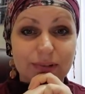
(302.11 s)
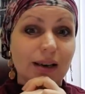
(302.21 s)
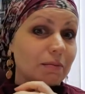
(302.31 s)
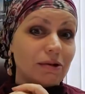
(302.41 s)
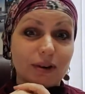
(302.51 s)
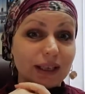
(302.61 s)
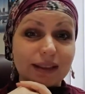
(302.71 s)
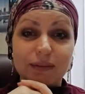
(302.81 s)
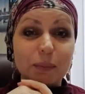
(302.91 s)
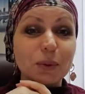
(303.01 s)
Come on,
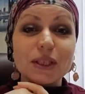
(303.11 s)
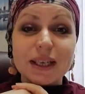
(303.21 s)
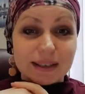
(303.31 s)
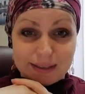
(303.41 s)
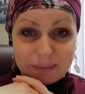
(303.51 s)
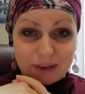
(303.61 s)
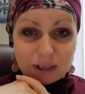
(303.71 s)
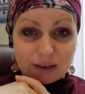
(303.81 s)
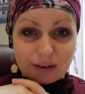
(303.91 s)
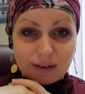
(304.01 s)
это вообще не домашка.